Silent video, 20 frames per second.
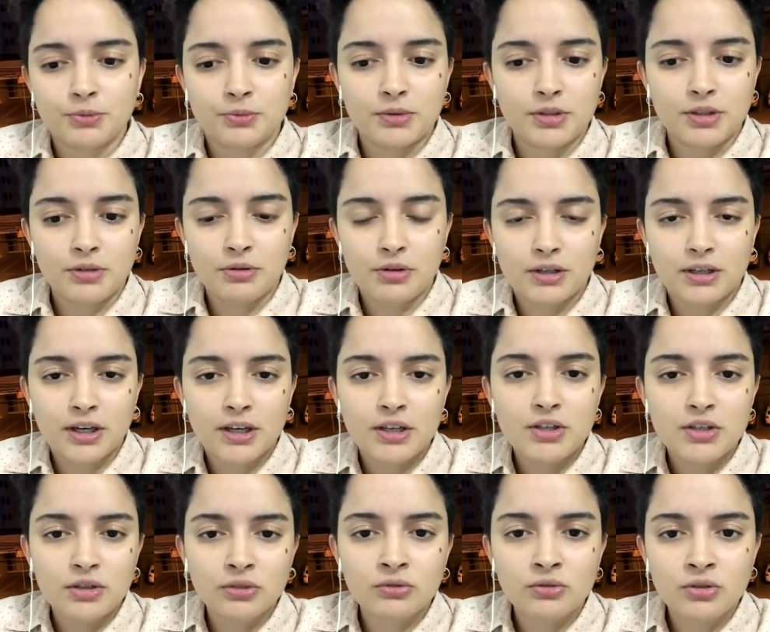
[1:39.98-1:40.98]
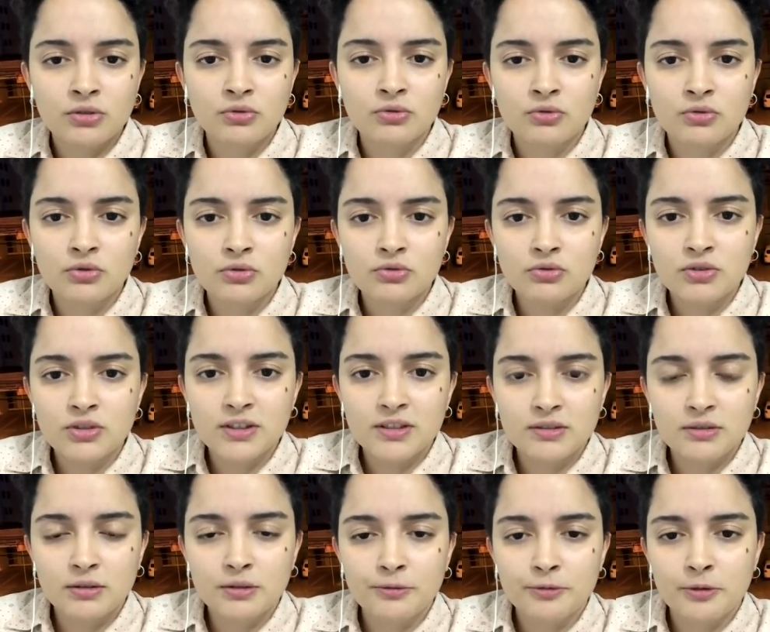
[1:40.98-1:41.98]
eu acredito que o curso de
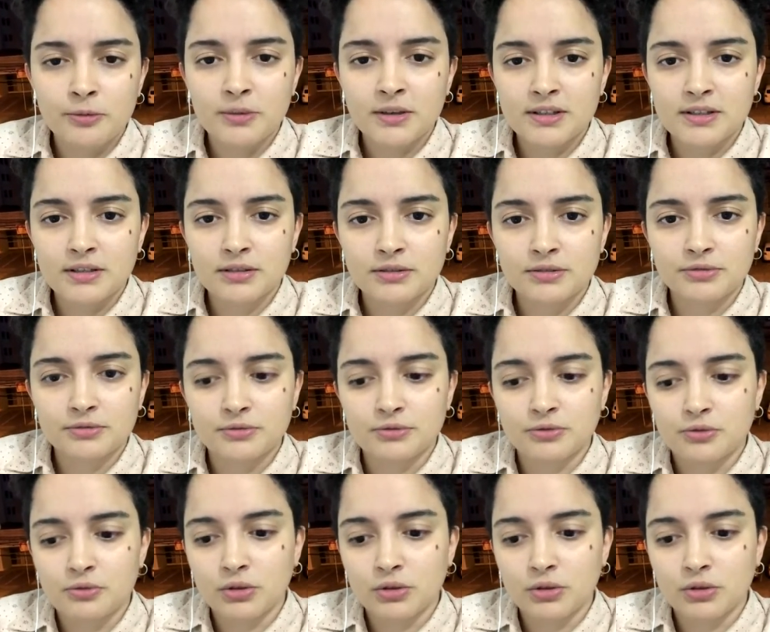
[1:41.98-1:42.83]
gestão de informação,